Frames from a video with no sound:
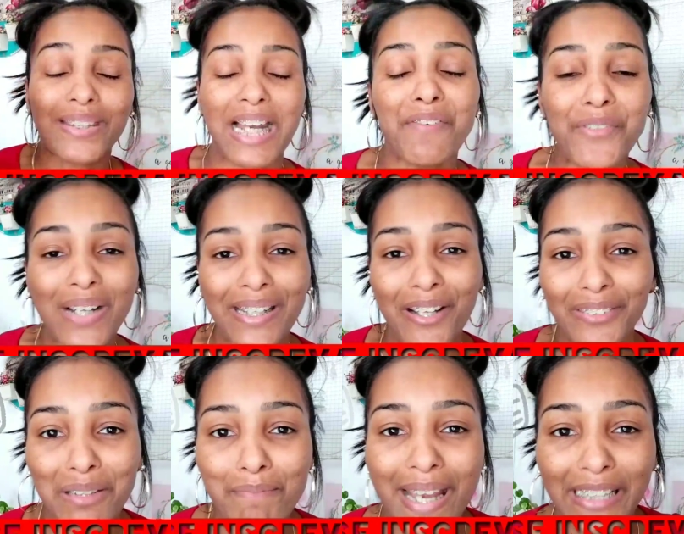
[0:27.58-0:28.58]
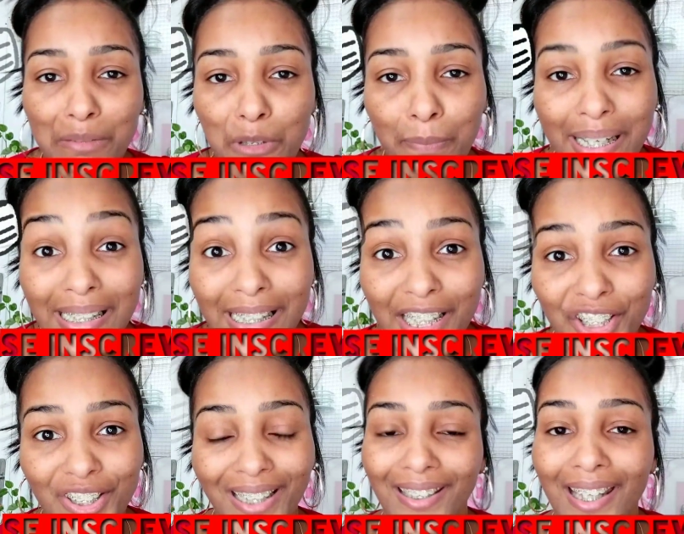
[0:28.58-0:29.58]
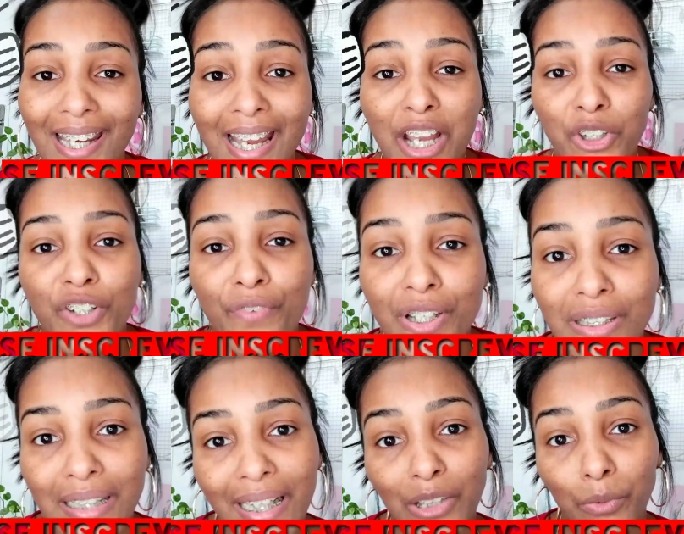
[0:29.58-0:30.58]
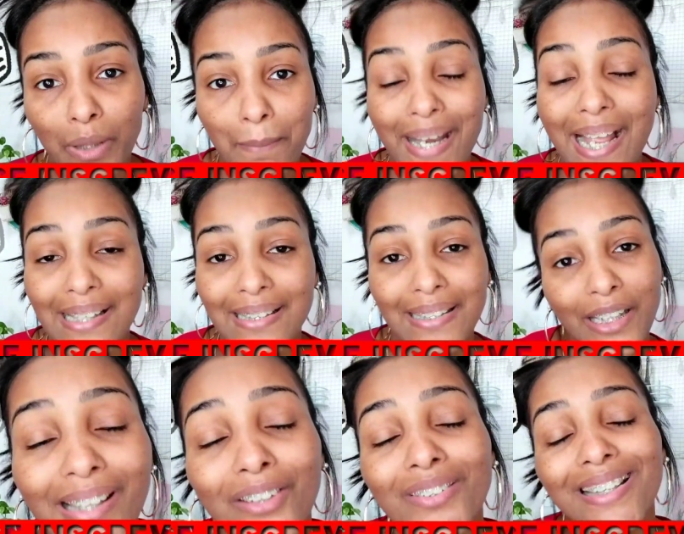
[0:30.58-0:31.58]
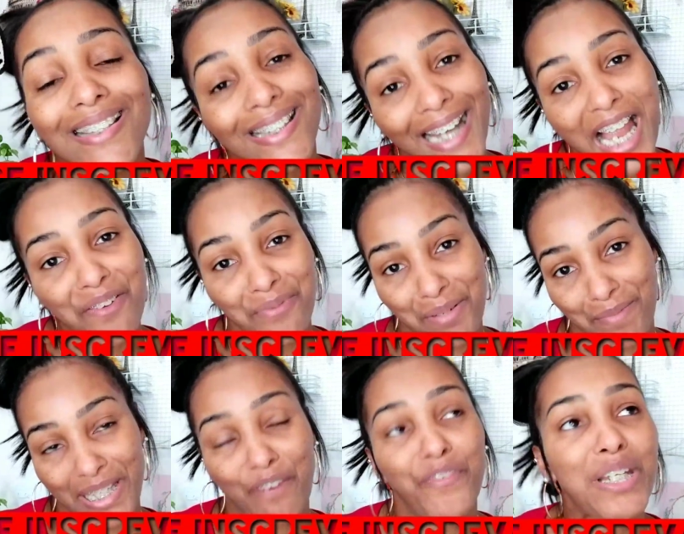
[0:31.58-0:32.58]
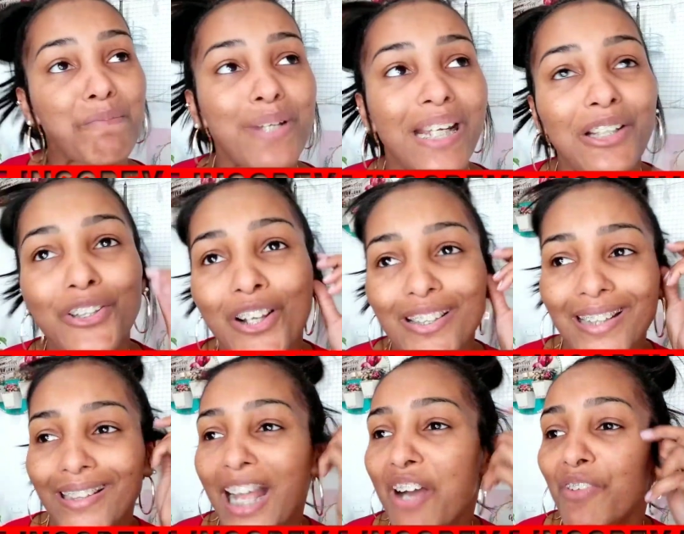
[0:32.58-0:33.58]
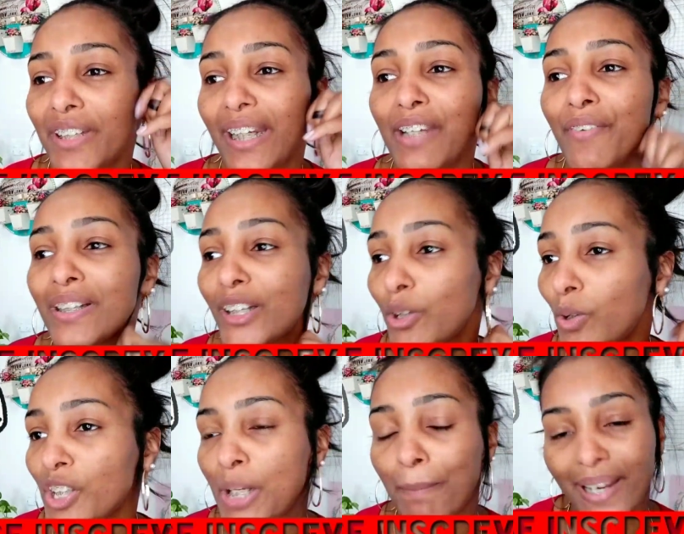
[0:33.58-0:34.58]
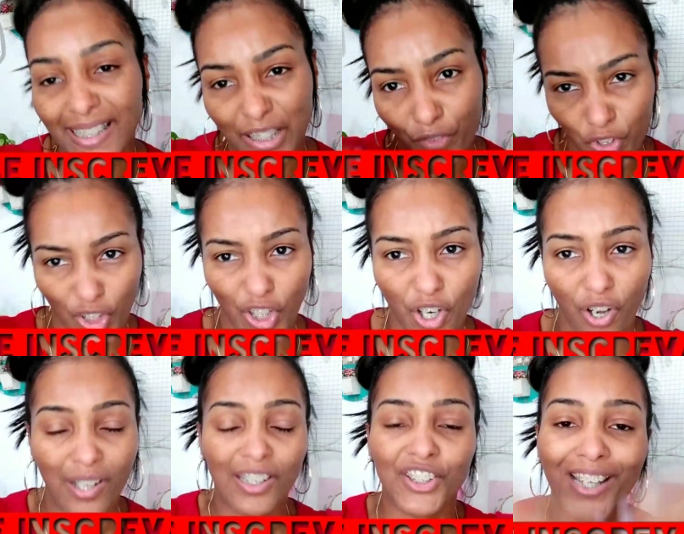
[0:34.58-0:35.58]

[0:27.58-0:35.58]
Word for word: inscreve no canal também, temos playlist aqui de vídeos da Natura Brasil. Não se inscreve, minha amiga. Fica por aqui no nosso canal, você que é revendedora, já pega esse vídeo aqui, ó.